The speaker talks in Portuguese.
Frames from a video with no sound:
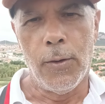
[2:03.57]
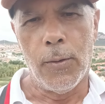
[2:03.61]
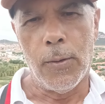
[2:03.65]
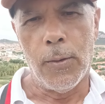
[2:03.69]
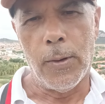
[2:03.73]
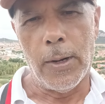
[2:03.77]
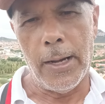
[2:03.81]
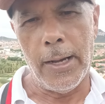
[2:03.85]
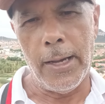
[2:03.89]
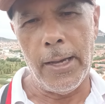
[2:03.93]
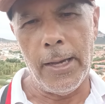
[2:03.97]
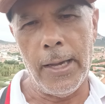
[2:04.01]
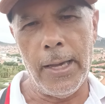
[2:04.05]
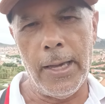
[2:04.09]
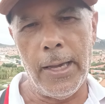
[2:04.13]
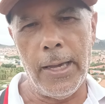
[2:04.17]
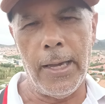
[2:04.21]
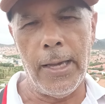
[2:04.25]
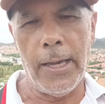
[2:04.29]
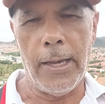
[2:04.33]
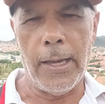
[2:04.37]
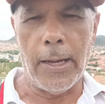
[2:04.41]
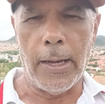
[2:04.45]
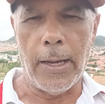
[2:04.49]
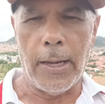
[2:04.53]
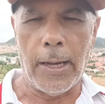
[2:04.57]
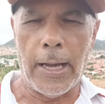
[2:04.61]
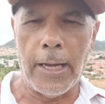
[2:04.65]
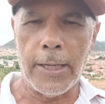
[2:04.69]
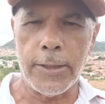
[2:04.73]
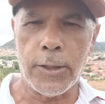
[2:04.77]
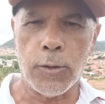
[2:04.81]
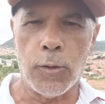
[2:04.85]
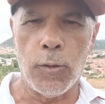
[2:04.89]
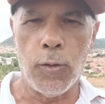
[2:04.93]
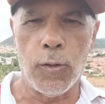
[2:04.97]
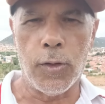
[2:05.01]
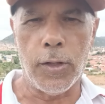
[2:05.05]
é,
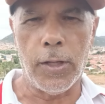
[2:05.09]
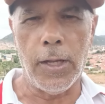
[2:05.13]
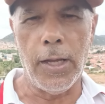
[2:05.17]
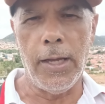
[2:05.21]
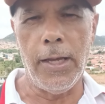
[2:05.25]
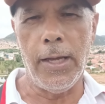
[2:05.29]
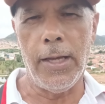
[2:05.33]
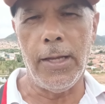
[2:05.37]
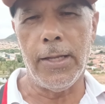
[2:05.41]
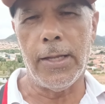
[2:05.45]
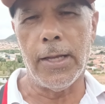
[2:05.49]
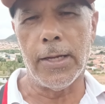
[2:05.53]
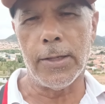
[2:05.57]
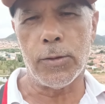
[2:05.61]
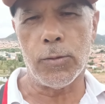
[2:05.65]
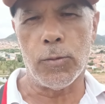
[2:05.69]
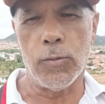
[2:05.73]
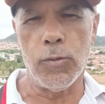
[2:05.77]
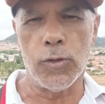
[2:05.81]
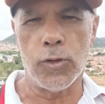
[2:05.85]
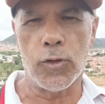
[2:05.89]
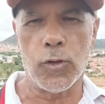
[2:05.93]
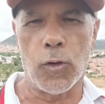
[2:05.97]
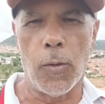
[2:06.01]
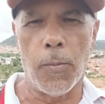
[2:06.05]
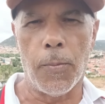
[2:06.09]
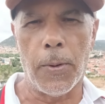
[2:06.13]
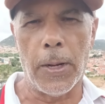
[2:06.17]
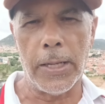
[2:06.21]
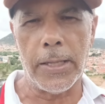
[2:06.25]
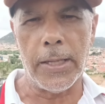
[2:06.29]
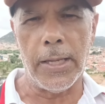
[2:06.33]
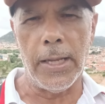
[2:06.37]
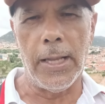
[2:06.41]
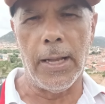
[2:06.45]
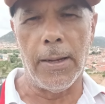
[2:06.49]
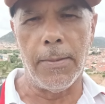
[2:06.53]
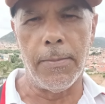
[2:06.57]
as curtidas, com os
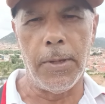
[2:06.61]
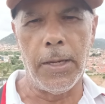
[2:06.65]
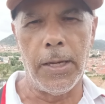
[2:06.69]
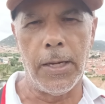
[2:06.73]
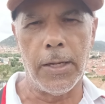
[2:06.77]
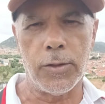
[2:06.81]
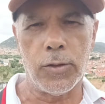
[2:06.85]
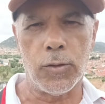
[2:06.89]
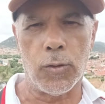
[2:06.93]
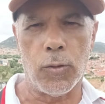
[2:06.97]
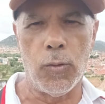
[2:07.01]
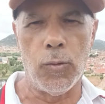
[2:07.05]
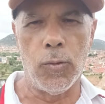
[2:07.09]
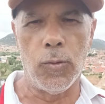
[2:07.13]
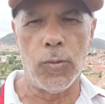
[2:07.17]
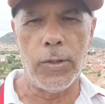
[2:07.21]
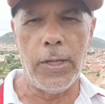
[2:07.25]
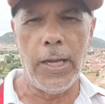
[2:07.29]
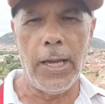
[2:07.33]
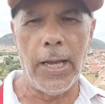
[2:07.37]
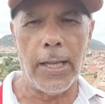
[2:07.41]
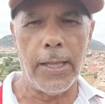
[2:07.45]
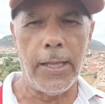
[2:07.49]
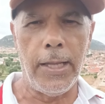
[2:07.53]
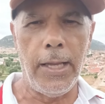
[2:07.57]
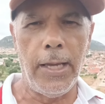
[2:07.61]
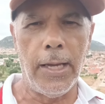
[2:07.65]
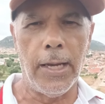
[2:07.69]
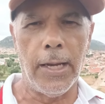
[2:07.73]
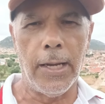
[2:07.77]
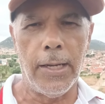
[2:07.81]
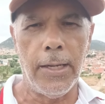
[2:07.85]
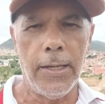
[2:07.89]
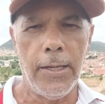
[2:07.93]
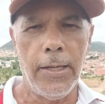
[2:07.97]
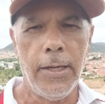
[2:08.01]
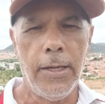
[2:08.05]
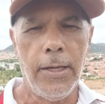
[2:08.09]
compartilhamentos, com o dia a
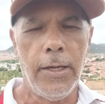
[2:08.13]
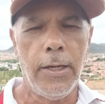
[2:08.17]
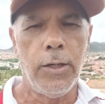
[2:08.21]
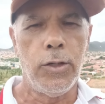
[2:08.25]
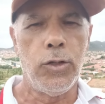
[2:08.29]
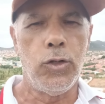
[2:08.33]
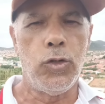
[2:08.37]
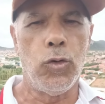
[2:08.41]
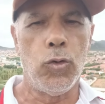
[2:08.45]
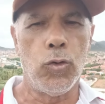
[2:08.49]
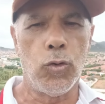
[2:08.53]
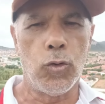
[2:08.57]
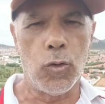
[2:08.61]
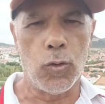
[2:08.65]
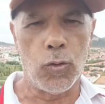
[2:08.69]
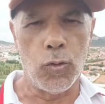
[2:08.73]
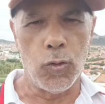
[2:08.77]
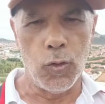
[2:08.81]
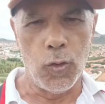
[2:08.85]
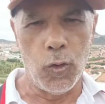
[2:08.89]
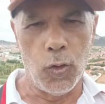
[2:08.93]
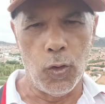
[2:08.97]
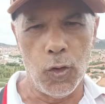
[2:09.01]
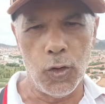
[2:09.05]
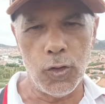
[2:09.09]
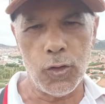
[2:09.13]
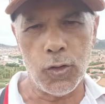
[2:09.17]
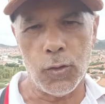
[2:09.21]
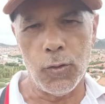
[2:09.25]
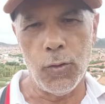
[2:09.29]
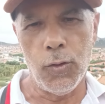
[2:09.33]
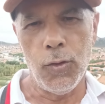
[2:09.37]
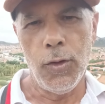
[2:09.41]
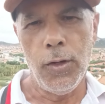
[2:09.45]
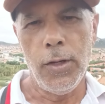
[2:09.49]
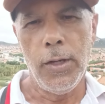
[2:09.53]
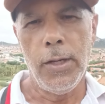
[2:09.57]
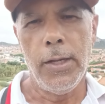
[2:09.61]
dia junto
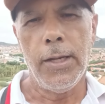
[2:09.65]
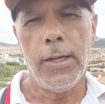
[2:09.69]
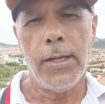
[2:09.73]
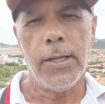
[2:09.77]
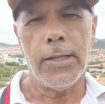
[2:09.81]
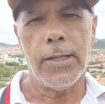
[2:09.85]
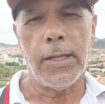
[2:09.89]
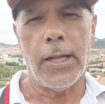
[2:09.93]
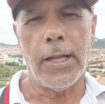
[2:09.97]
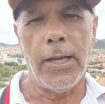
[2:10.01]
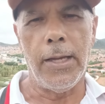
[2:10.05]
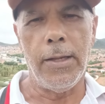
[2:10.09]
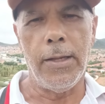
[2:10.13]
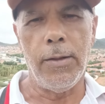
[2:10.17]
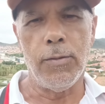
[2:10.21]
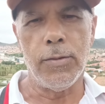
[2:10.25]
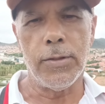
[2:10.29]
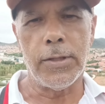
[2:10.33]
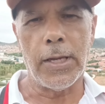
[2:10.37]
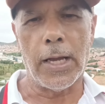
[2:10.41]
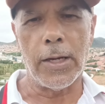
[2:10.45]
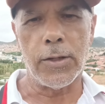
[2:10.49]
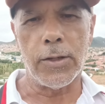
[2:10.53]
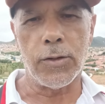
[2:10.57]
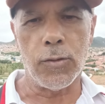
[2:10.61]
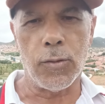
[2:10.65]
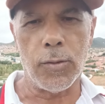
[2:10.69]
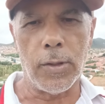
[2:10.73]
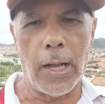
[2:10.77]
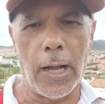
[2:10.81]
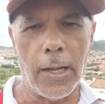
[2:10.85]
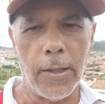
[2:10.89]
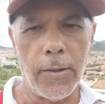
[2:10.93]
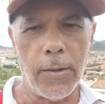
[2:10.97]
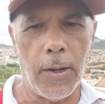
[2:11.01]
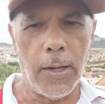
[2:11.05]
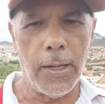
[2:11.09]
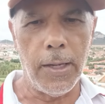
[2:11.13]
conosco, tem nos
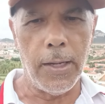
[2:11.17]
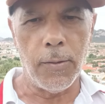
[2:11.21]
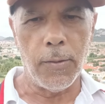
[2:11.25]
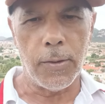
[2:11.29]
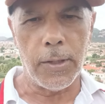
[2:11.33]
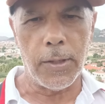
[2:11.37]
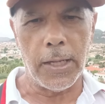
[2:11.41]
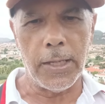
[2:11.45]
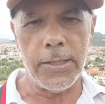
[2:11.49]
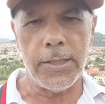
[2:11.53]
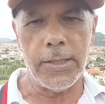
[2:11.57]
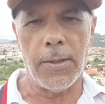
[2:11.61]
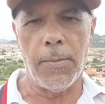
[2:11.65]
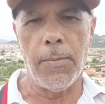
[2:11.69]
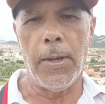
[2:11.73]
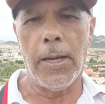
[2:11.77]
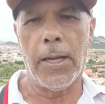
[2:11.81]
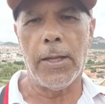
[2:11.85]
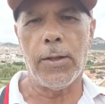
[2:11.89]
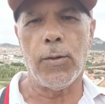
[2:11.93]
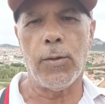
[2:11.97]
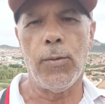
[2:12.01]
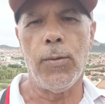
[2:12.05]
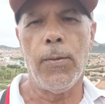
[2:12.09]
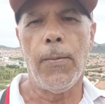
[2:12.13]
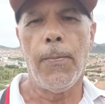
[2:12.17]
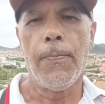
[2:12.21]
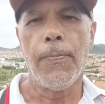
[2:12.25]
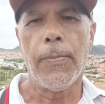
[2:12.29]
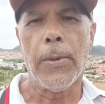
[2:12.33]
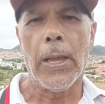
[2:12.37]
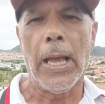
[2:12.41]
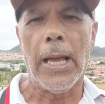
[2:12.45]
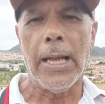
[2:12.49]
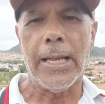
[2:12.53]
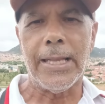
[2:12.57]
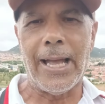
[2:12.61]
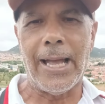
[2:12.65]
ajudado aí o crescimento
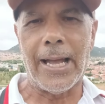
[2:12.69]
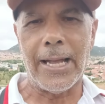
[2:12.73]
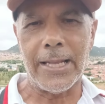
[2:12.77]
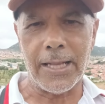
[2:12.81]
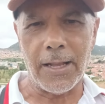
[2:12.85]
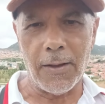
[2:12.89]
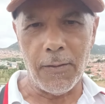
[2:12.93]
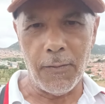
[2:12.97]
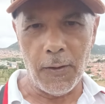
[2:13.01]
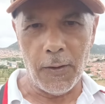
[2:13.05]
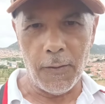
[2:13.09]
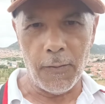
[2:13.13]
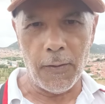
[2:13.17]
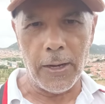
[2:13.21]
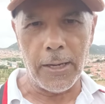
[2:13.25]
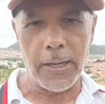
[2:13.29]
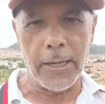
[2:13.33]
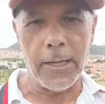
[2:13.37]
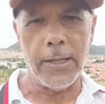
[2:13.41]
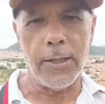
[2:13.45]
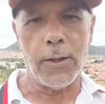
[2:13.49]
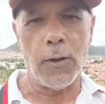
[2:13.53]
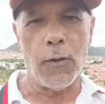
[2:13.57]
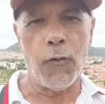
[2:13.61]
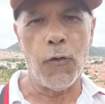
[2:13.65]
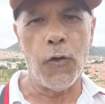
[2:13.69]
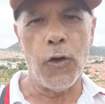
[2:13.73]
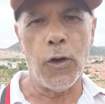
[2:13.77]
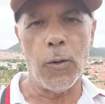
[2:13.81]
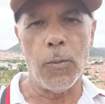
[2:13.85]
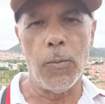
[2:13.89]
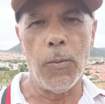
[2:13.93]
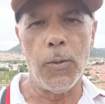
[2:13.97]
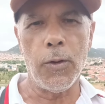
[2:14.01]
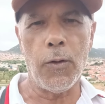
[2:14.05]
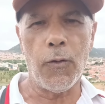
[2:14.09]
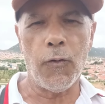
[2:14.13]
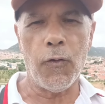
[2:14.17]
da TV Vaquinha. Então eu fico
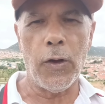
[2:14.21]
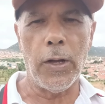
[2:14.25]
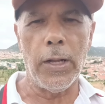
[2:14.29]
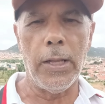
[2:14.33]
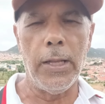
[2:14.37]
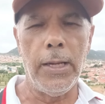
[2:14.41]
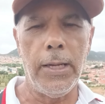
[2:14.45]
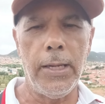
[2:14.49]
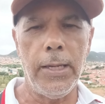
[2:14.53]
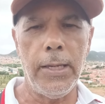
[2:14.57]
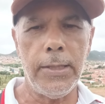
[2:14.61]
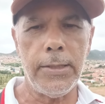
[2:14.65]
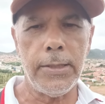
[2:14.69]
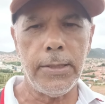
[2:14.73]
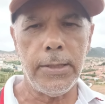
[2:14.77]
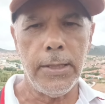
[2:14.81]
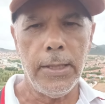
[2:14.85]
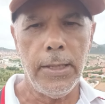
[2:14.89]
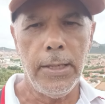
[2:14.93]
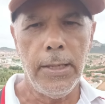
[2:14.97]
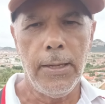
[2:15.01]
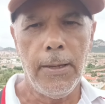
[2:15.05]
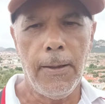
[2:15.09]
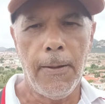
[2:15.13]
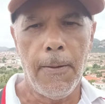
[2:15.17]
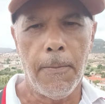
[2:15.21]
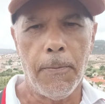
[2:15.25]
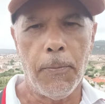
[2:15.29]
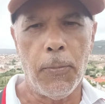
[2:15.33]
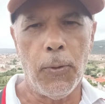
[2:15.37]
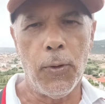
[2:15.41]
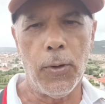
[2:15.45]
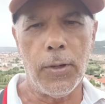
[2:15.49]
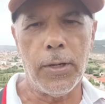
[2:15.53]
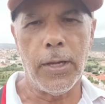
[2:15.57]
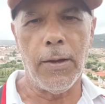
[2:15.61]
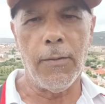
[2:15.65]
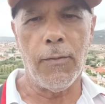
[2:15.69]
muito feliz
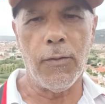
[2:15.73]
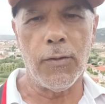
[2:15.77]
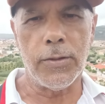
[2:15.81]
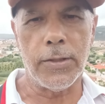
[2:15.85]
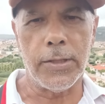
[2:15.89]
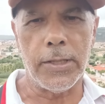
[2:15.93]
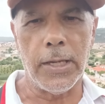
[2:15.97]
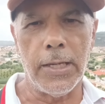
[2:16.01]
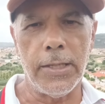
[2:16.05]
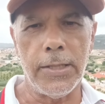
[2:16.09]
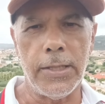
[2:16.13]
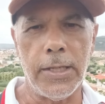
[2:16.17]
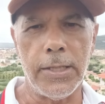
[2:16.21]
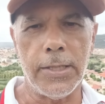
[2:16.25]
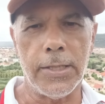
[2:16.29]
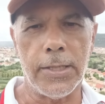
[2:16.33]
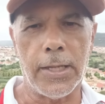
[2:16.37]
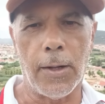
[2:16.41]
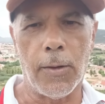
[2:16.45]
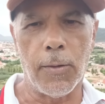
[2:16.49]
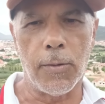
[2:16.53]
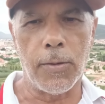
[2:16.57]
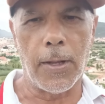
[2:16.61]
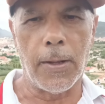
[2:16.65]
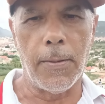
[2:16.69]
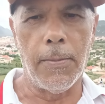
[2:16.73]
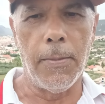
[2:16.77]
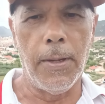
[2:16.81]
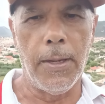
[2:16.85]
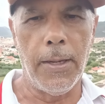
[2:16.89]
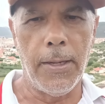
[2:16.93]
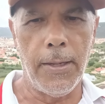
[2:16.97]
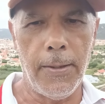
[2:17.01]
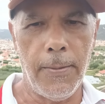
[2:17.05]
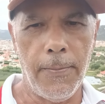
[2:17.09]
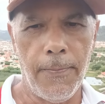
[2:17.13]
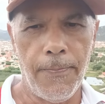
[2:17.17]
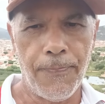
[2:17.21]
porque vocês estão também